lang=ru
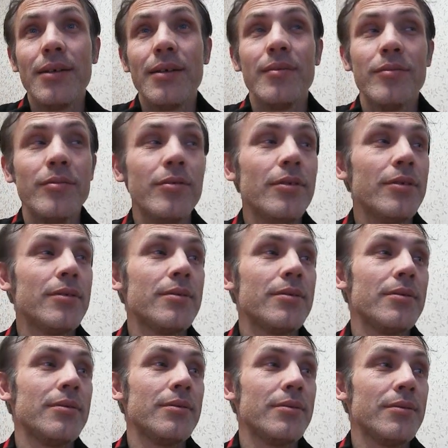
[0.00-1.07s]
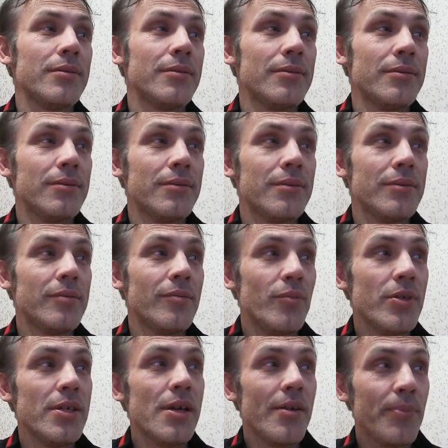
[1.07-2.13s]
Вот.
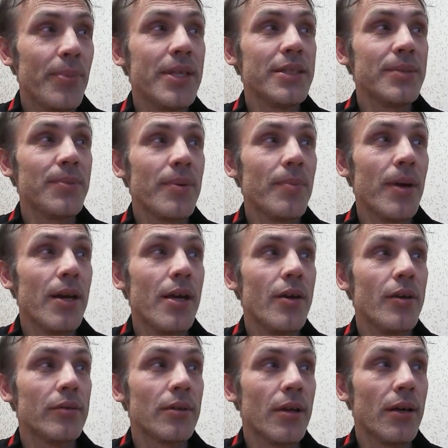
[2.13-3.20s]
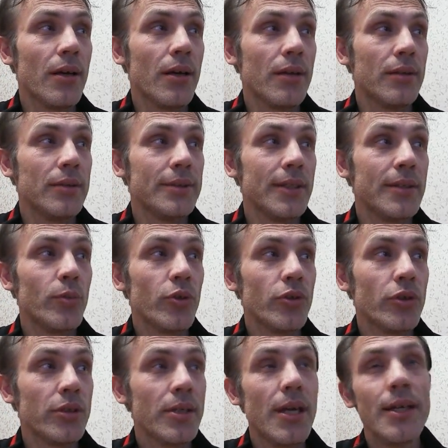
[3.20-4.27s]
Я, в принципе, болею -то а, за
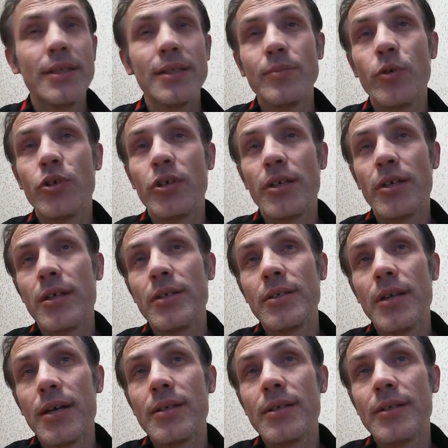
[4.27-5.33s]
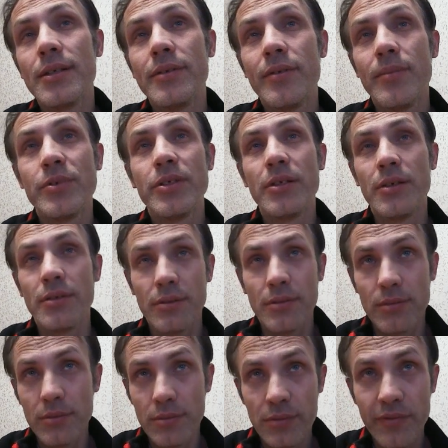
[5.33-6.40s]
сборную Италии, за сборную Аргентины вообще
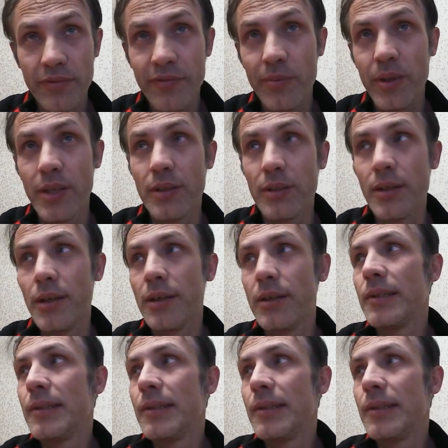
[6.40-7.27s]
в мире, да.